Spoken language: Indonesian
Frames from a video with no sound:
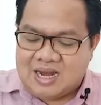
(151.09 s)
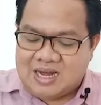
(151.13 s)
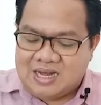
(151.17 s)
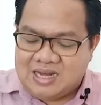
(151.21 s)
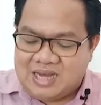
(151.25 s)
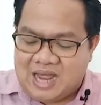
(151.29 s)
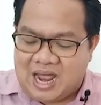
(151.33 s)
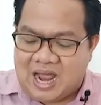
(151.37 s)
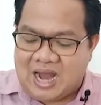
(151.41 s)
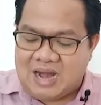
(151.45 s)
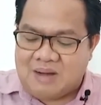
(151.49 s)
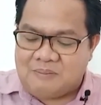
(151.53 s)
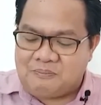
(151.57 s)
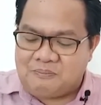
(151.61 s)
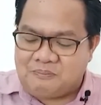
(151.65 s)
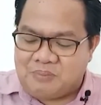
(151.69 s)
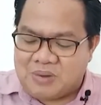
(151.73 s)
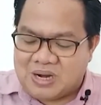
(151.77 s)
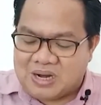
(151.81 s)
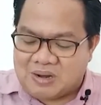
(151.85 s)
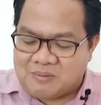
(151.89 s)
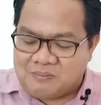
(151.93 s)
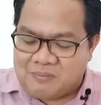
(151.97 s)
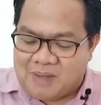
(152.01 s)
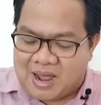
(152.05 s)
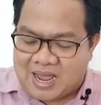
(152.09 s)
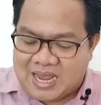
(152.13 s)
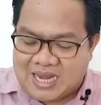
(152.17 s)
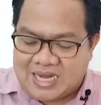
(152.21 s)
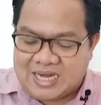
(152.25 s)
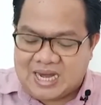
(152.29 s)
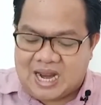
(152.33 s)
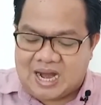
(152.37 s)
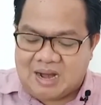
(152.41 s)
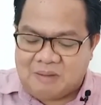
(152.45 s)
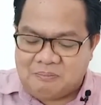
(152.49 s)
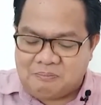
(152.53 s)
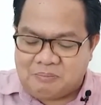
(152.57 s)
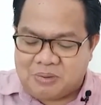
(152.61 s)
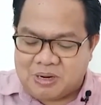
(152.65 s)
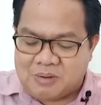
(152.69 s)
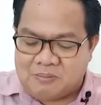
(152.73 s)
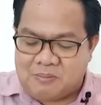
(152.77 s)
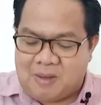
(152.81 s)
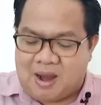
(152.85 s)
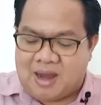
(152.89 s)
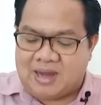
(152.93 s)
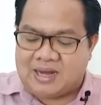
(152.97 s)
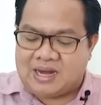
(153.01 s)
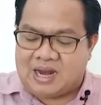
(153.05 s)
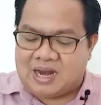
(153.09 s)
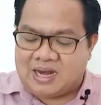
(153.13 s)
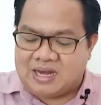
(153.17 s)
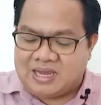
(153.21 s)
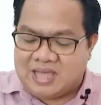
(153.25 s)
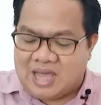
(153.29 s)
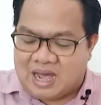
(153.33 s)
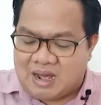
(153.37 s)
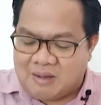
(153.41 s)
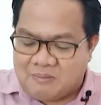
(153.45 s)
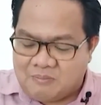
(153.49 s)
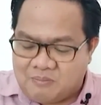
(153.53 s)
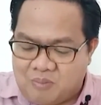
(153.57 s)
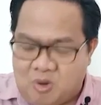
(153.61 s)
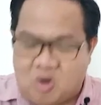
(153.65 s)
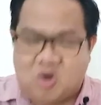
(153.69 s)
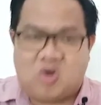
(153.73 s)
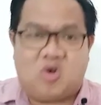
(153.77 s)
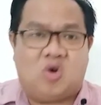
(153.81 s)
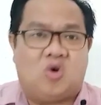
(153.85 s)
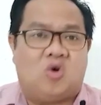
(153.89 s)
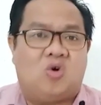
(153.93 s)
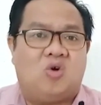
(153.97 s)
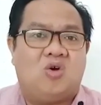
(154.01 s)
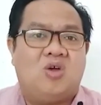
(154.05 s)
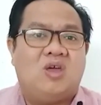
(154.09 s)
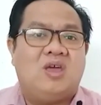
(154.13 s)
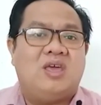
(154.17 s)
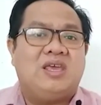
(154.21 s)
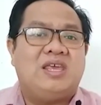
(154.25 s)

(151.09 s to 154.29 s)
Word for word: dan permainan-permainan yang bodoh